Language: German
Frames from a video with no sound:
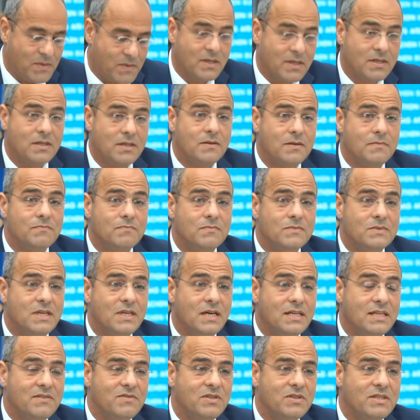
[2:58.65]
Äh,
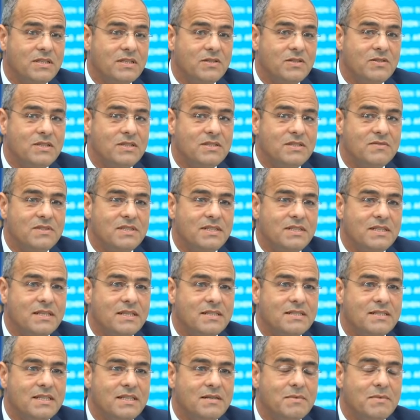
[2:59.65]
ja, dann wird natürlich ein
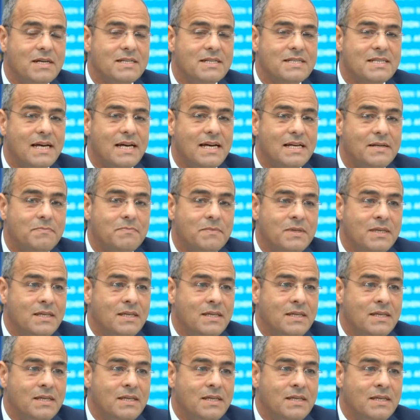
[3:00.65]
wichtiges Thema sein,